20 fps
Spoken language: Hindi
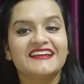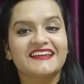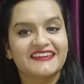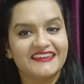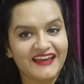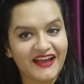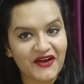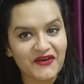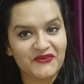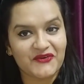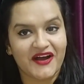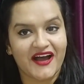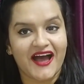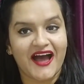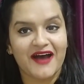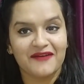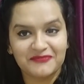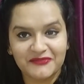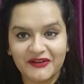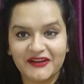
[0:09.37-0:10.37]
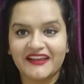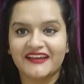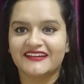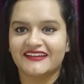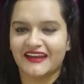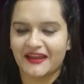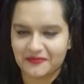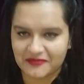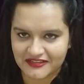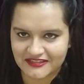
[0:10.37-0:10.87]
क्या हुआ आपको लग
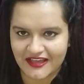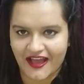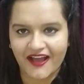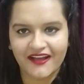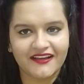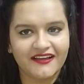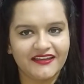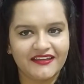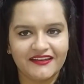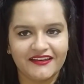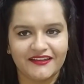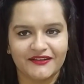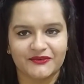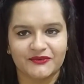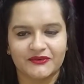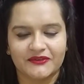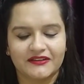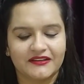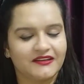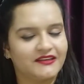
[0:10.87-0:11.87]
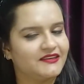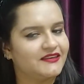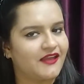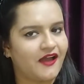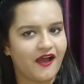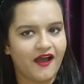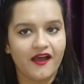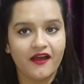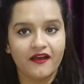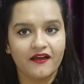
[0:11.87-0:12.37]
रहा है मजाक कर रही हूँ
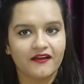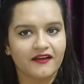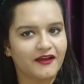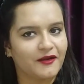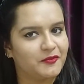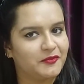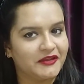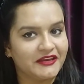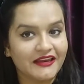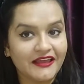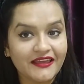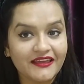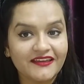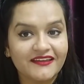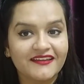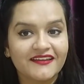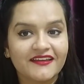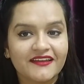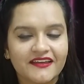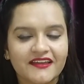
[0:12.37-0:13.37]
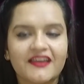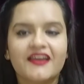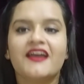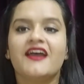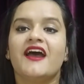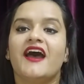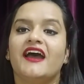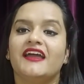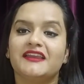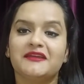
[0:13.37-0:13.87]
ना कभी नहीं
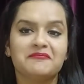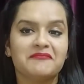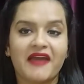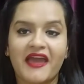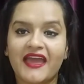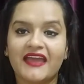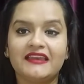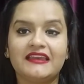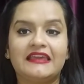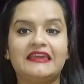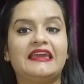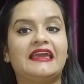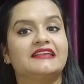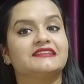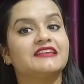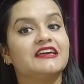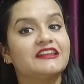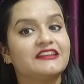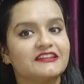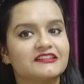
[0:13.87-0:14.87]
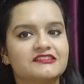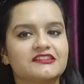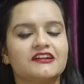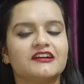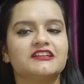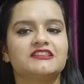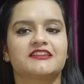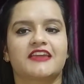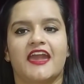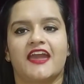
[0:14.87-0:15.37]
अरे मैं नहीं ऐसा
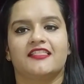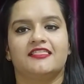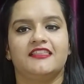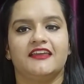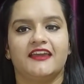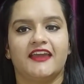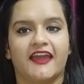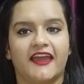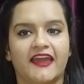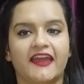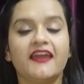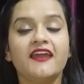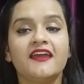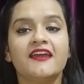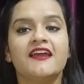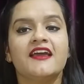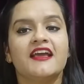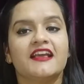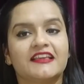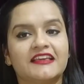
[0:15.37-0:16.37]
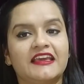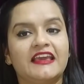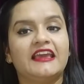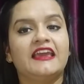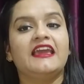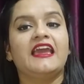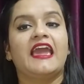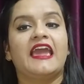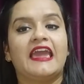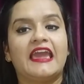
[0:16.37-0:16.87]
रिसर्च कहती है कि
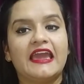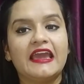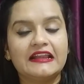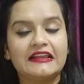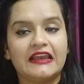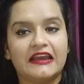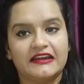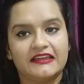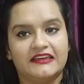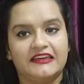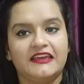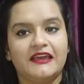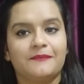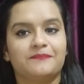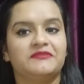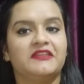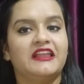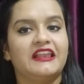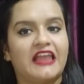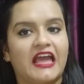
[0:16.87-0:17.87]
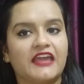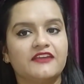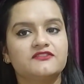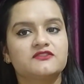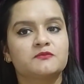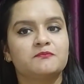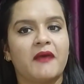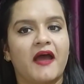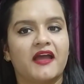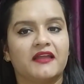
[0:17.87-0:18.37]
एक लड़की अपने लाइफ
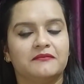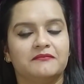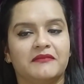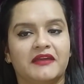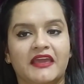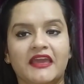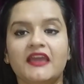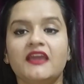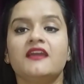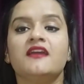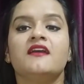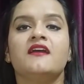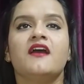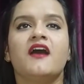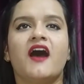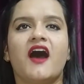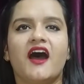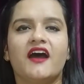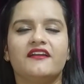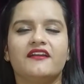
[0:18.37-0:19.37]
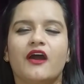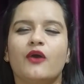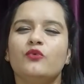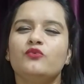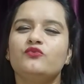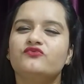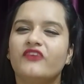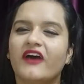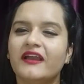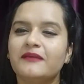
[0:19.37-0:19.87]
स्पैन में
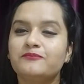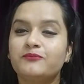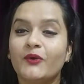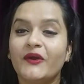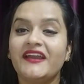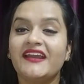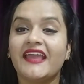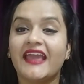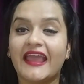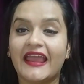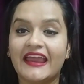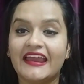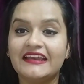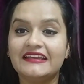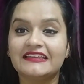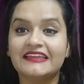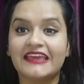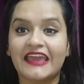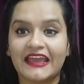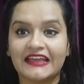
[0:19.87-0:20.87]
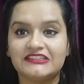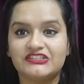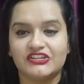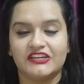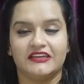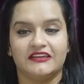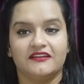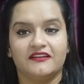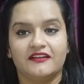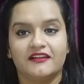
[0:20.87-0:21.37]
अराउंड 1.8
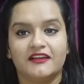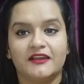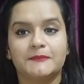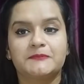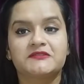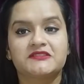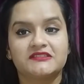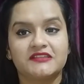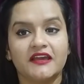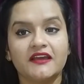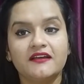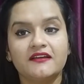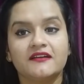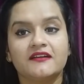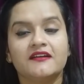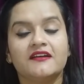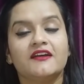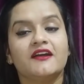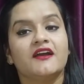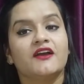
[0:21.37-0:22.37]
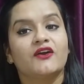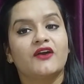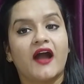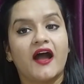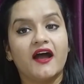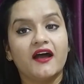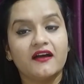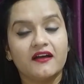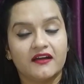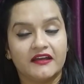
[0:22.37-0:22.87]
केजी लिपस्टिक
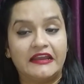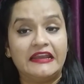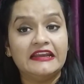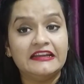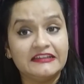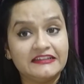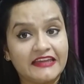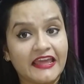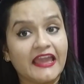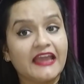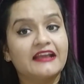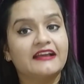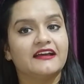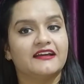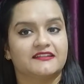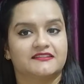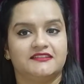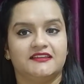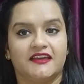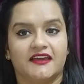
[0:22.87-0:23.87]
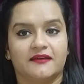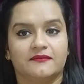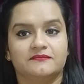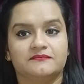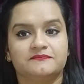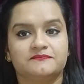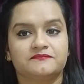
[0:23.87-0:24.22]
का इंटेक करती है